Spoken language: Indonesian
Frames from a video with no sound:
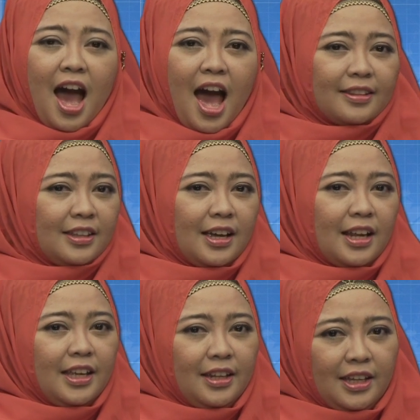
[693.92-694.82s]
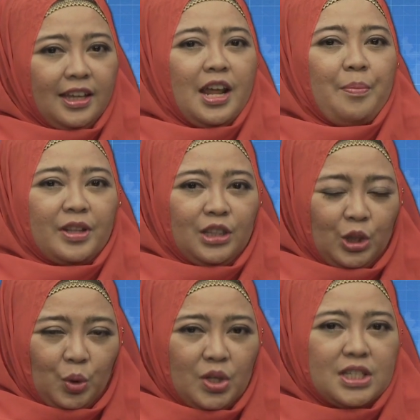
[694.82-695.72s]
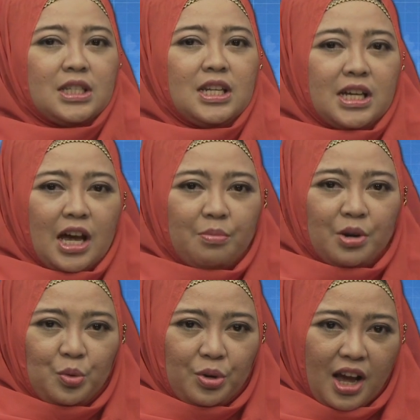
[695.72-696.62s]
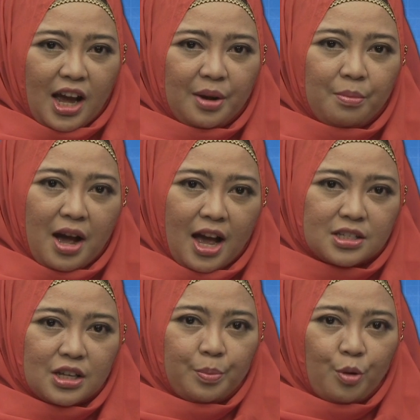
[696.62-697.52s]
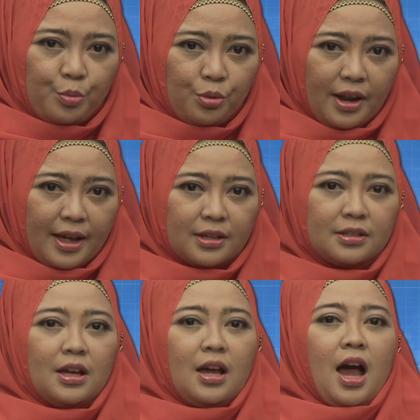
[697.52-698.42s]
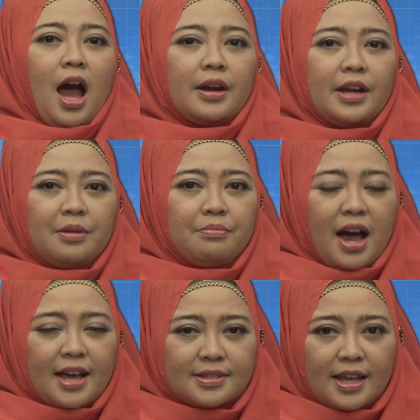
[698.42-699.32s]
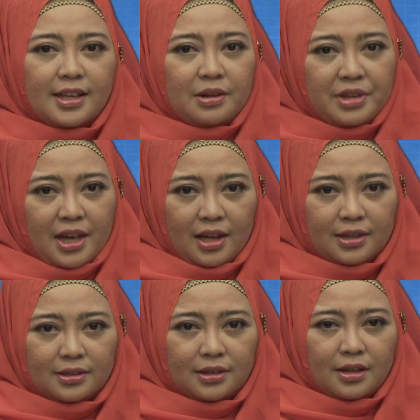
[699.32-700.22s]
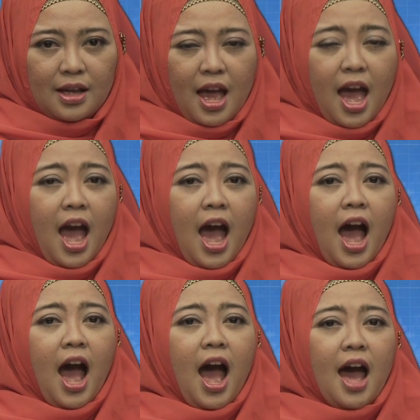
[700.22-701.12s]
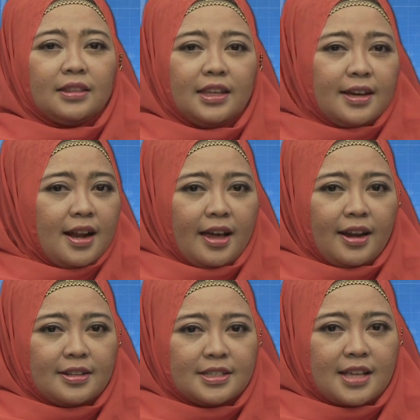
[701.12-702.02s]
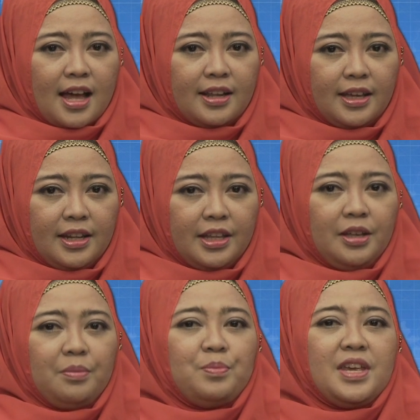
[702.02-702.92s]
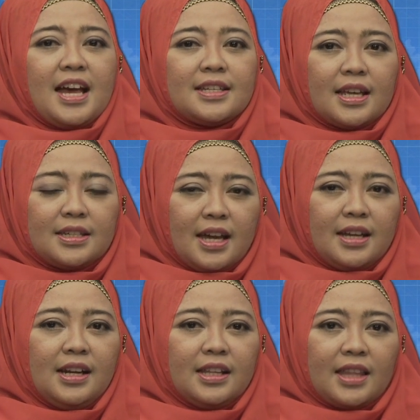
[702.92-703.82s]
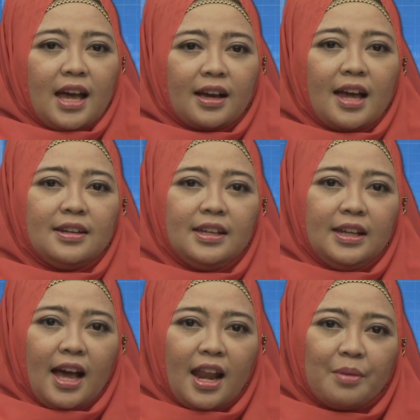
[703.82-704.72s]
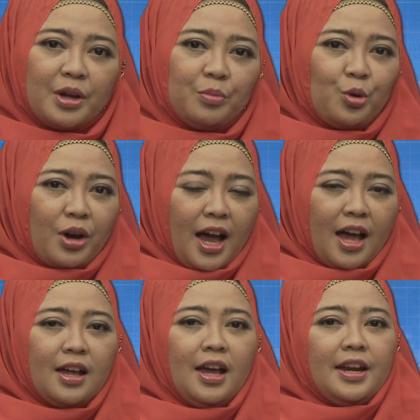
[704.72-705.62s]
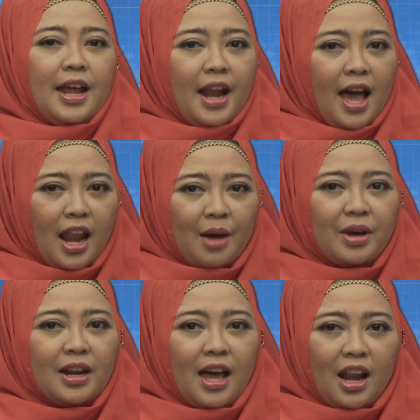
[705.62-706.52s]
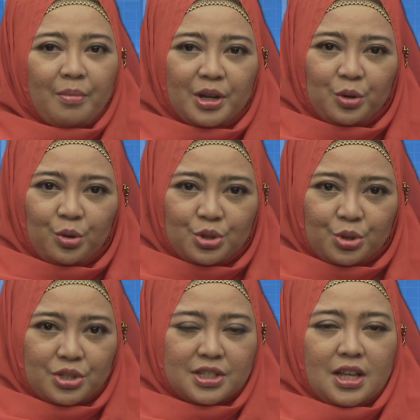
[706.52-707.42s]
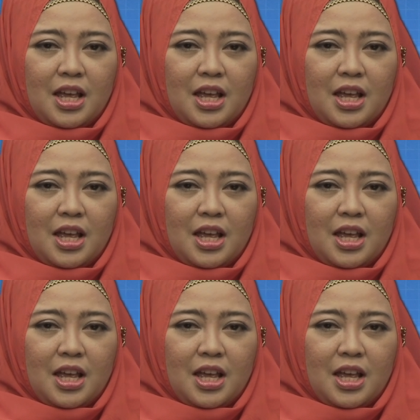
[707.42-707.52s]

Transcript: Artikel ini dapat ditulis dengan menggunakan bahasa populer dan bahasa ilmiah. Artikel analisis ahli ini biasanya diletakkan di halaman muka dan halaman-halaman khusus